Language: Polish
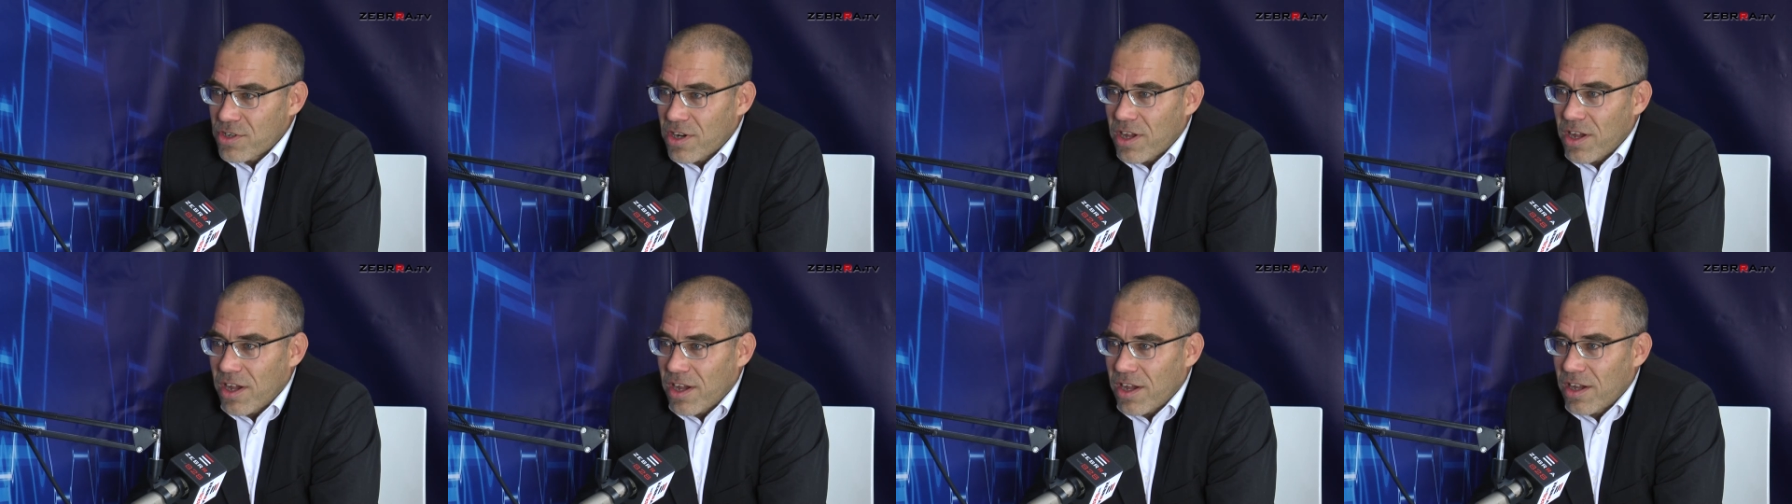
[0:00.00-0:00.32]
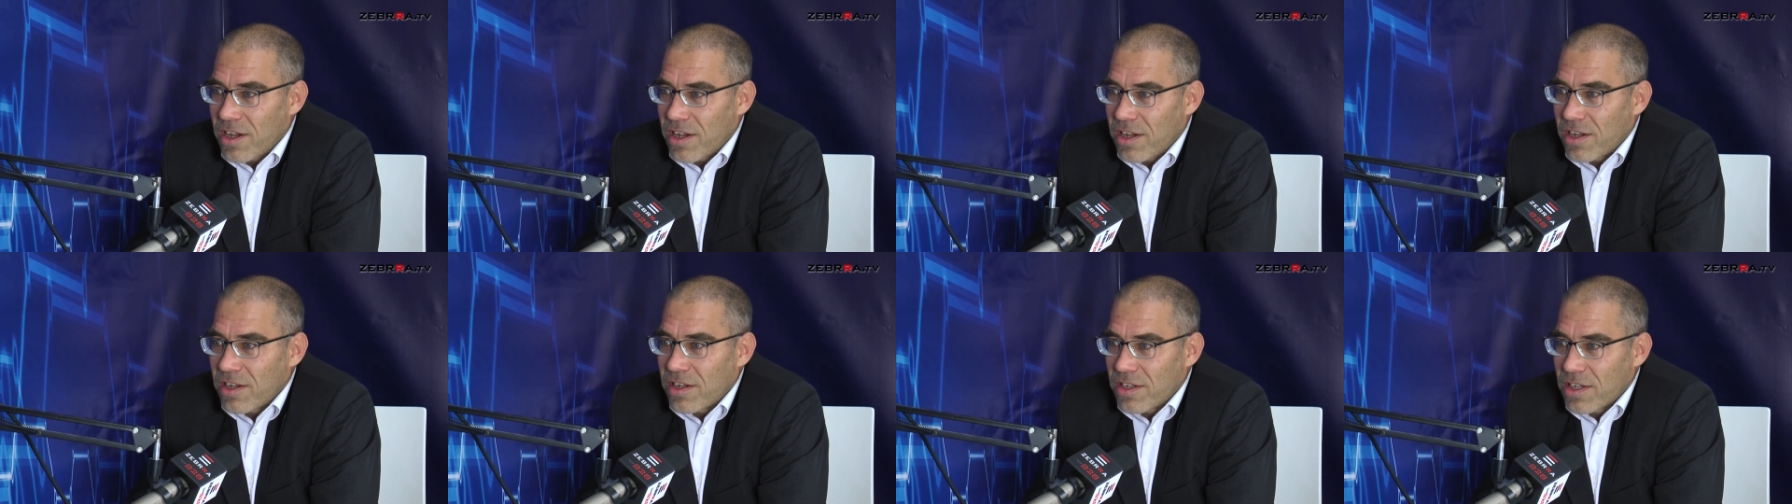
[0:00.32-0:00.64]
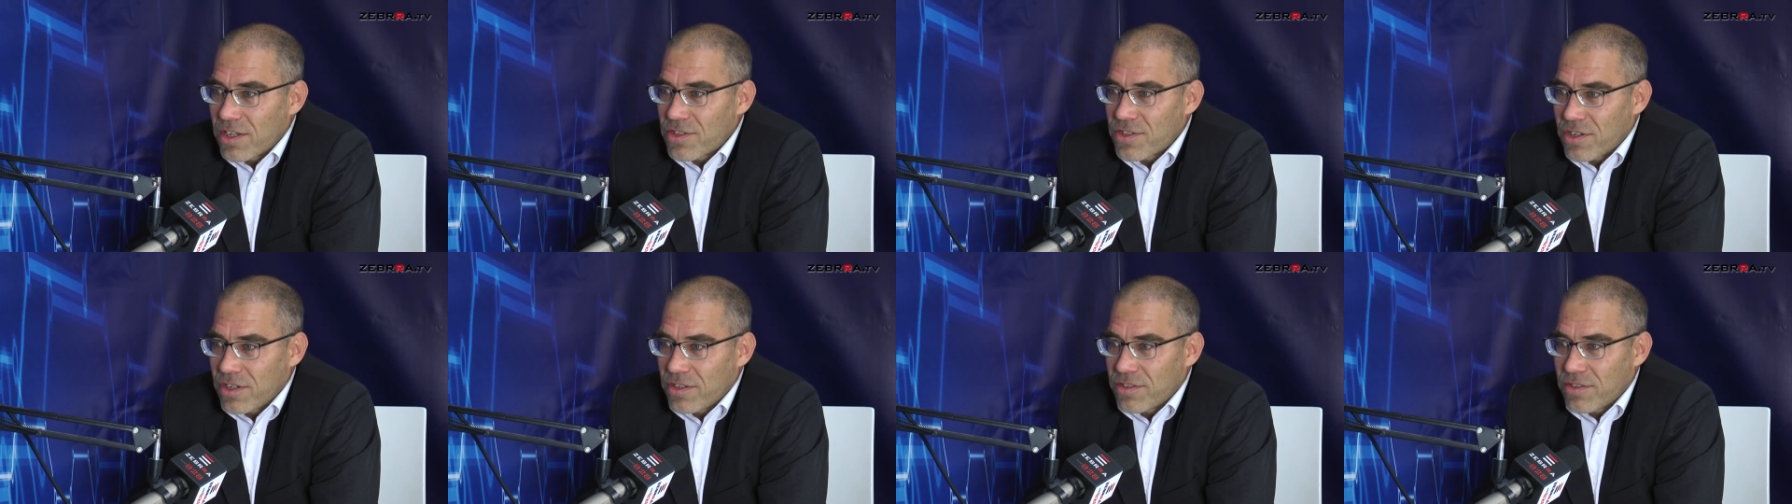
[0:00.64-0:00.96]
że
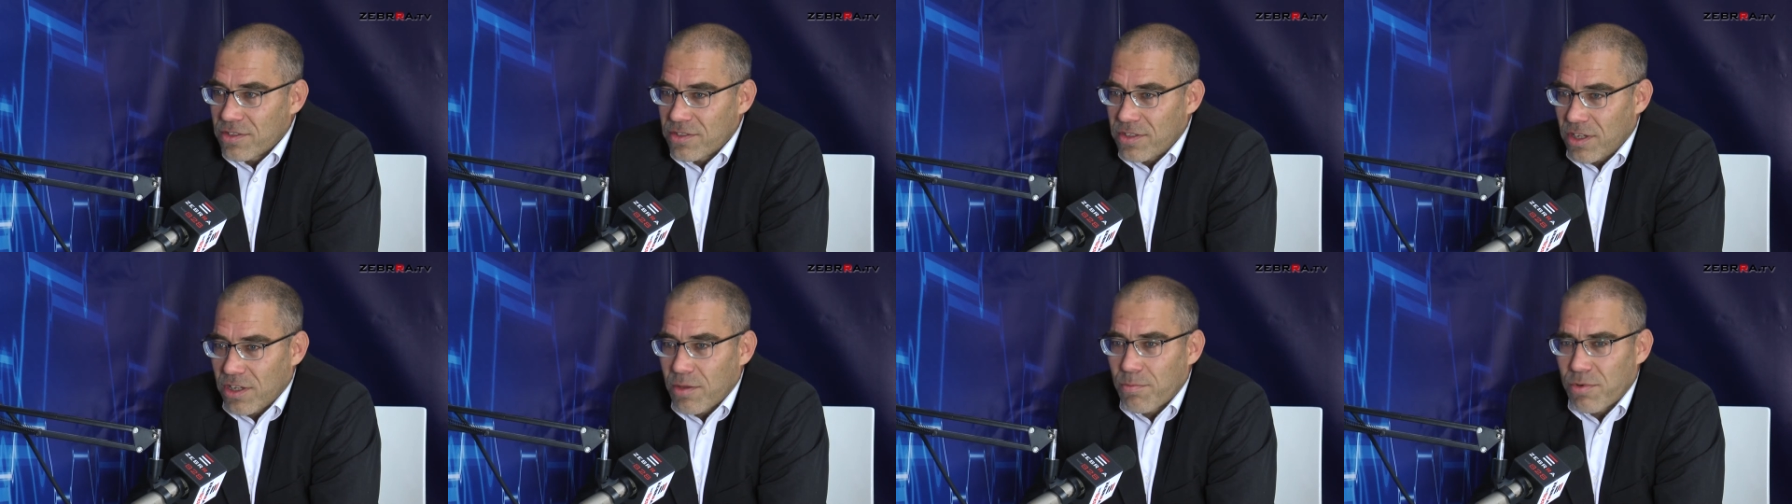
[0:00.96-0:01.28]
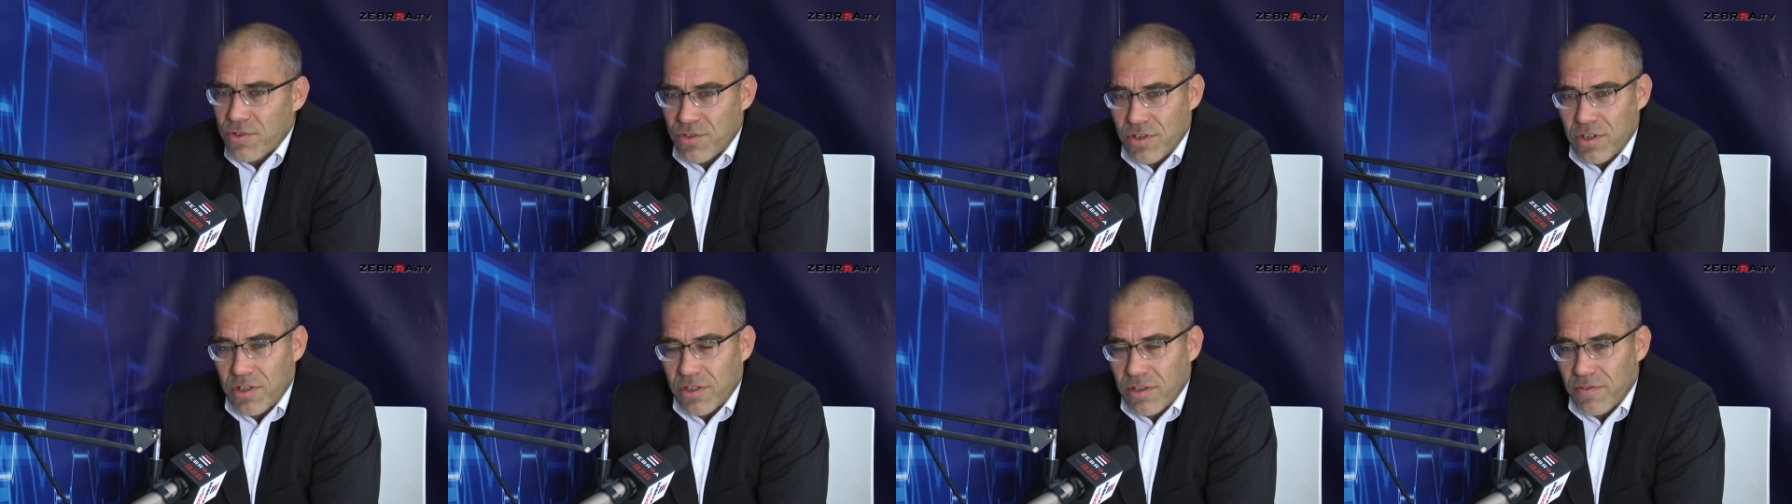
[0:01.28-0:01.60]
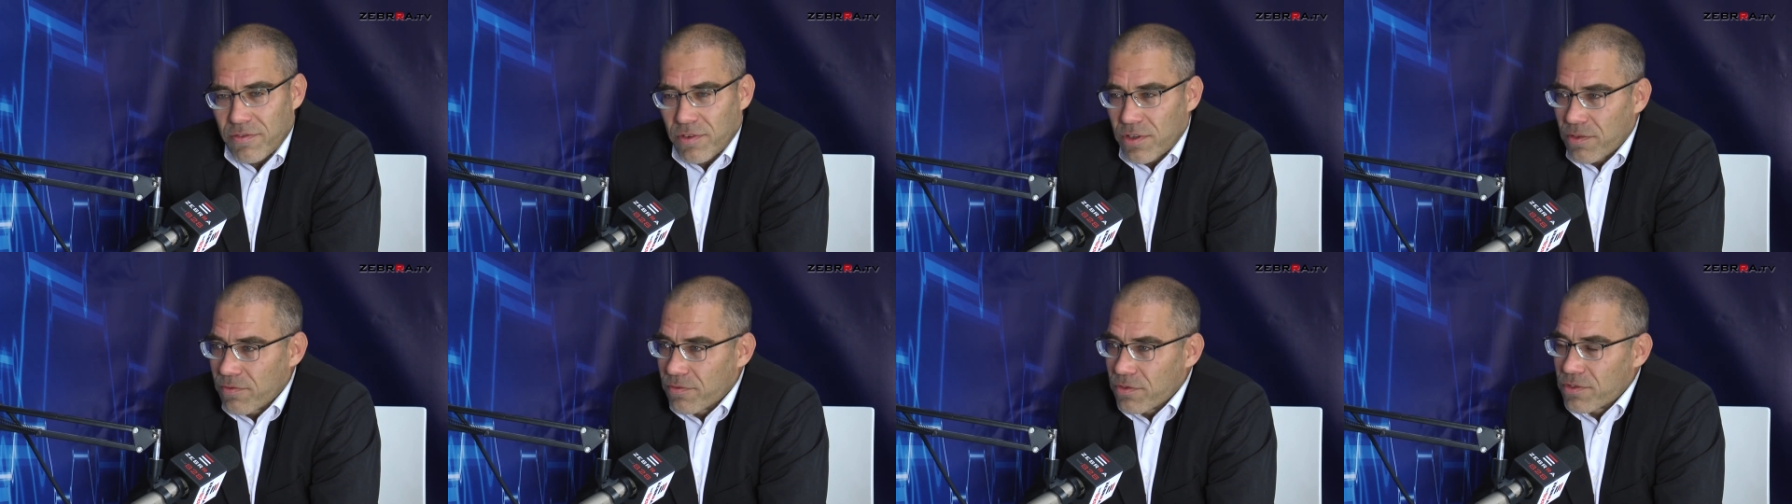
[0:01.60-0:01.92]
jeżeli zostanie
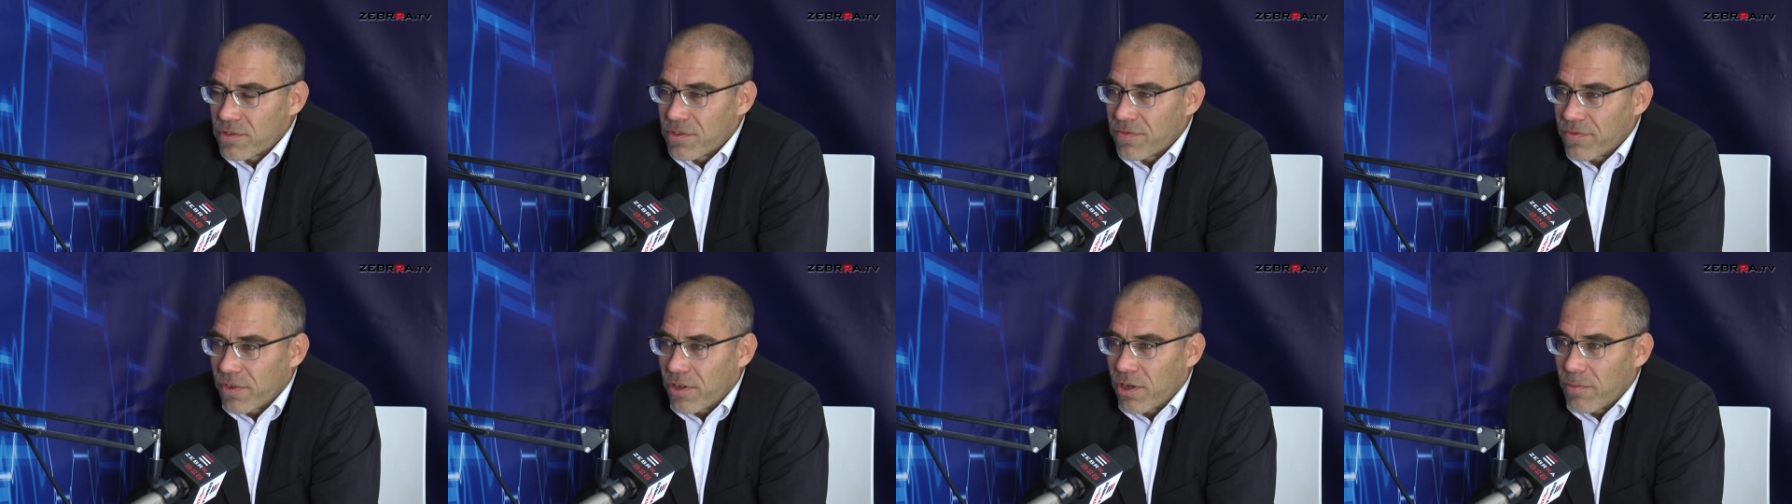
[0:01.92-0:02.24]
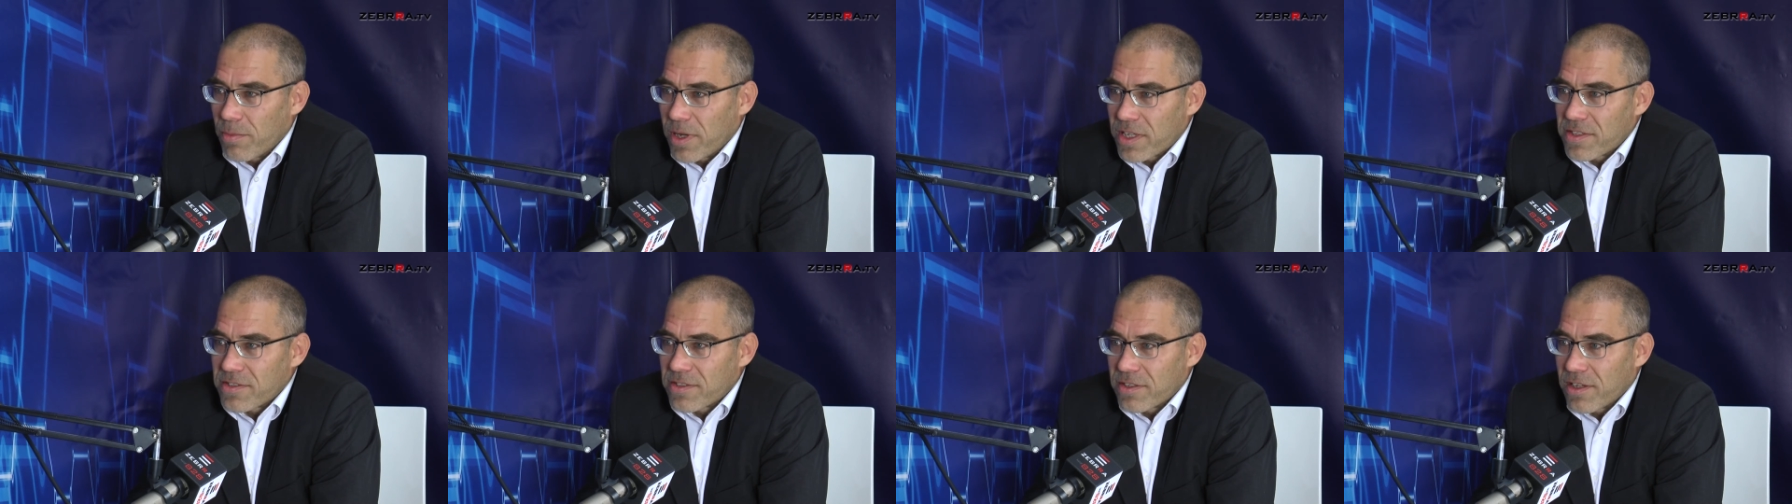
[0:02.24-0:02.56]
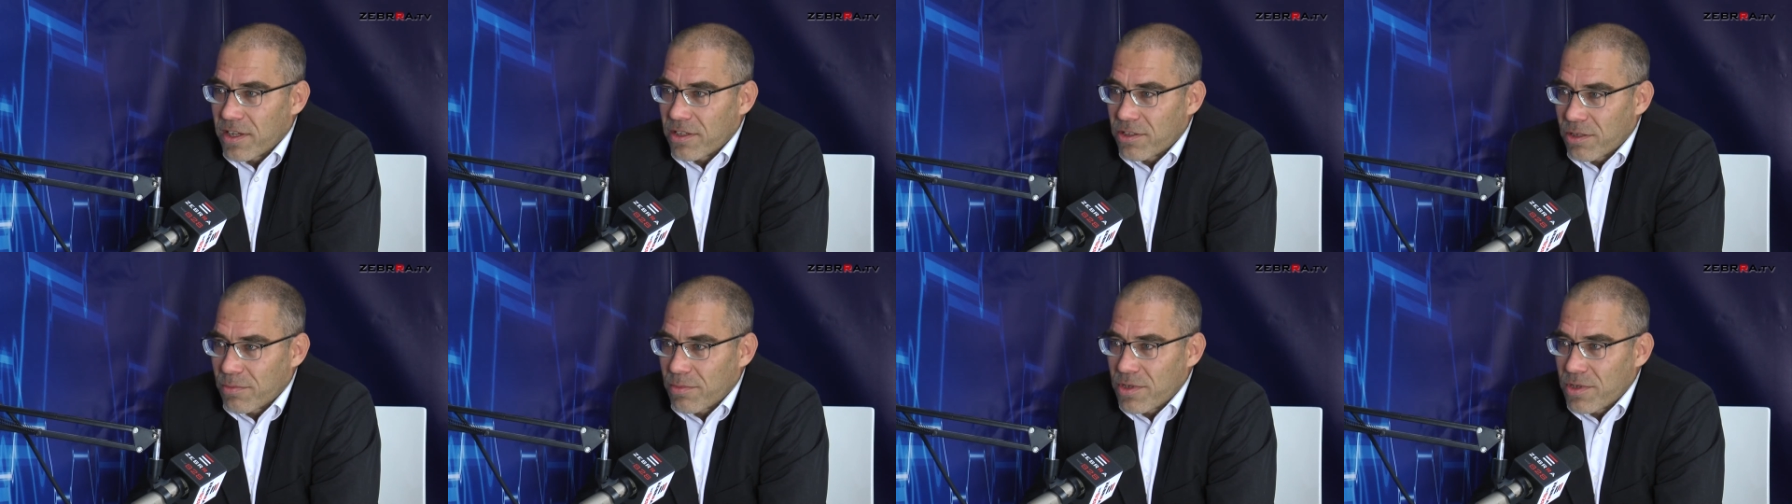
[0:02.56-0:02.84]
podzielone województwo obecne,